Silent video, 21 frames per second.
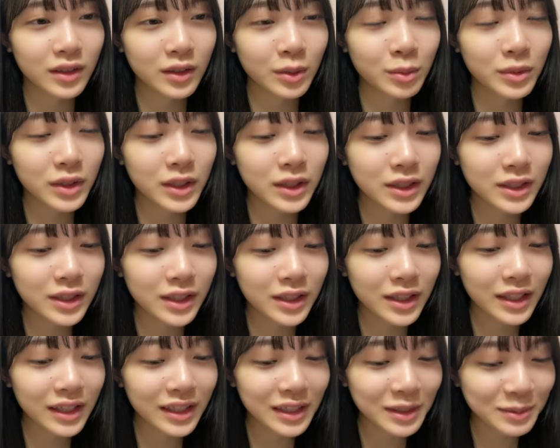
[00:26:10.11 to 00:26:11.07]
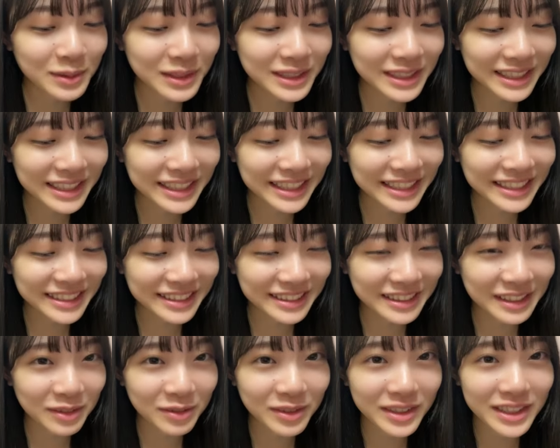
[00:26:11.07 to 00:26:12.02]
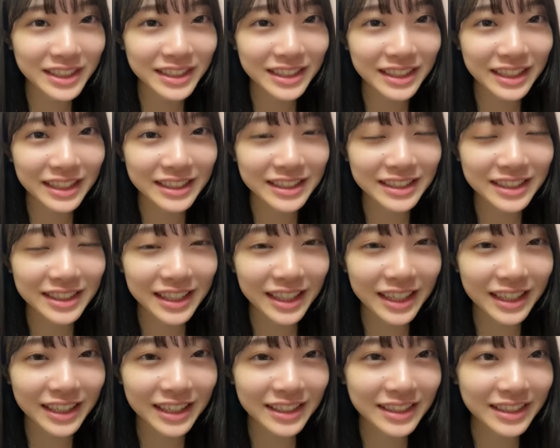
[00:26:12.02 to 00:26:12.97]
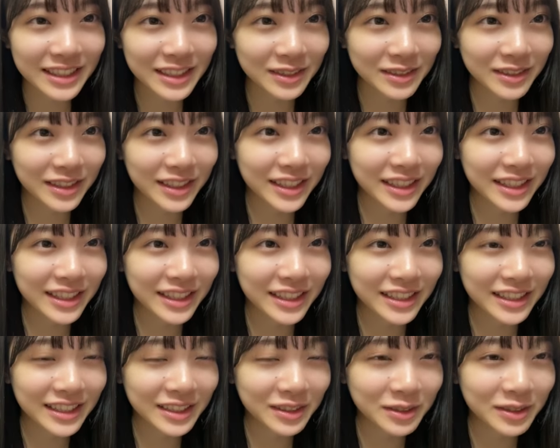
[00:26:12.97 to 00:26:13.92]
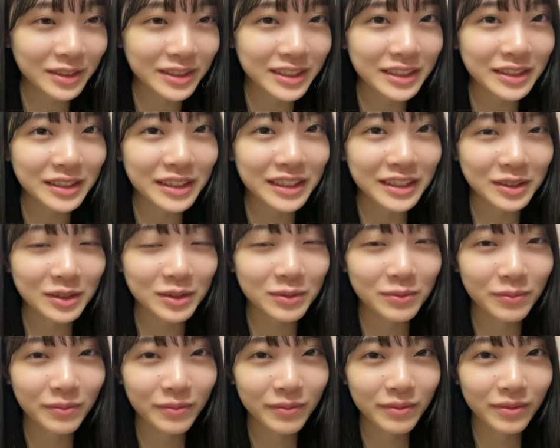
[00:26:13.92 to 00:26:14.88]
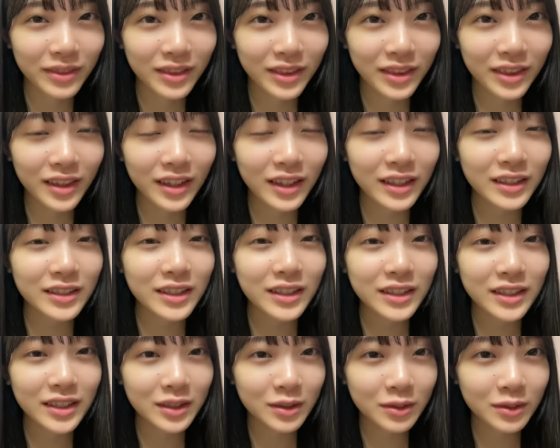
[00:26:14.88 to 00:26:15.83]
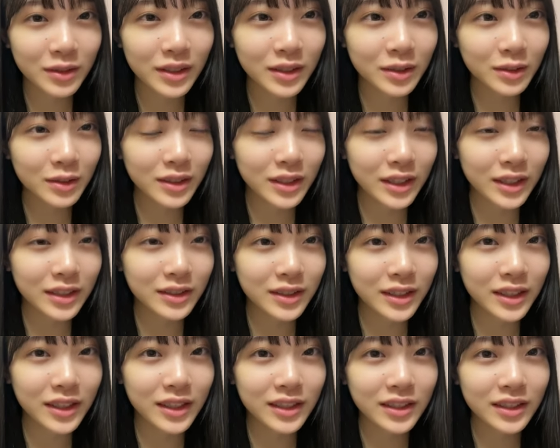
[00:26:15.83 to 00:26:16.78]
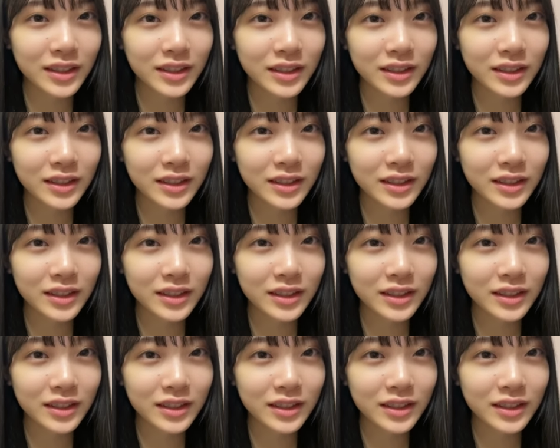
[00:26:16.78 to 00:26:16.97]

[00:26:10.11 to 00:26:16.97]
友達じゃないかもしれないって言ったらめっちゃなんか突き放したような言い方に聞こえちゃうけどなんか全然そんなことなくて